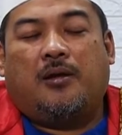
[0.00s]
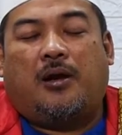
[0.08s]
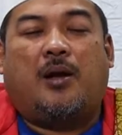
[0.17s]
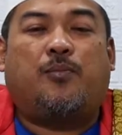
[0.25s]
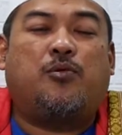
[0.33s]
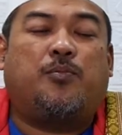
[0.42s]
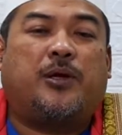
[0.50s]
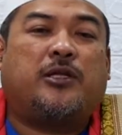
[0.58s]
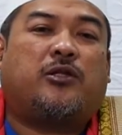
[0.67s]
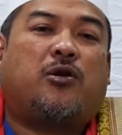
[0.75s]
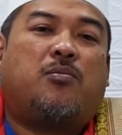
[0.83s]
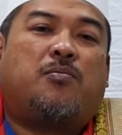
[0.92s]
Lampu
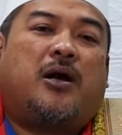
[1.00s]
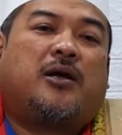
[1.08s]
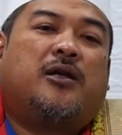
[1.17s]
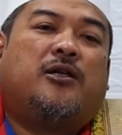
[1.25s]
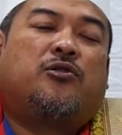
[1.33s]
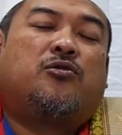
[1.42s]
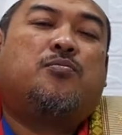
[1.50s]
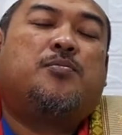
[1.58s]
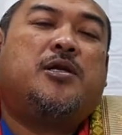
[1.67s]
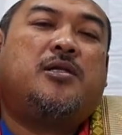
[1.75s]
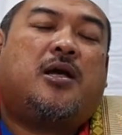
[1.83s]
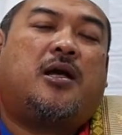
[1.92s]
petromak itu
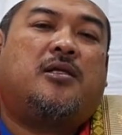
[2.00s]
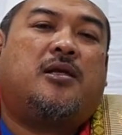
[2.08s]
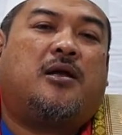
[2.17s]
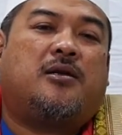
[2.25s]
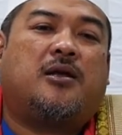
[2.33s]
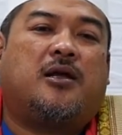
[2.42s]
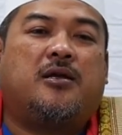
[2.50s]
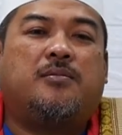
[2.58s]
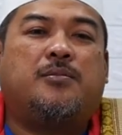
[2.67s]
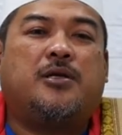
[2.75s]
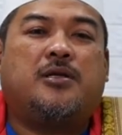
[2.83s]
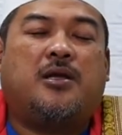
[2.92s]
minyaknya dari
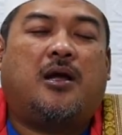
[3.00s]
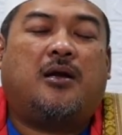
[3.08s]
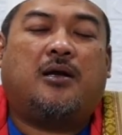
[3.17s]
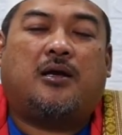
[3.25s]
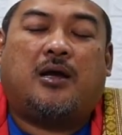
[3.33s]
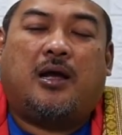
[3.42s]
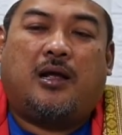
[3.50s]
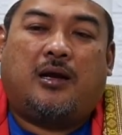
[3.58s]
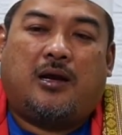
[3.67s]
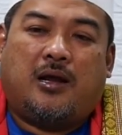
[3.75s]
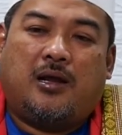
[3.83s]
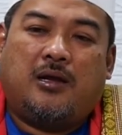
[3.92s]
minyak
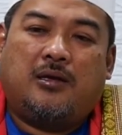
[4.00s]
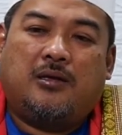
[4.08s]
negara.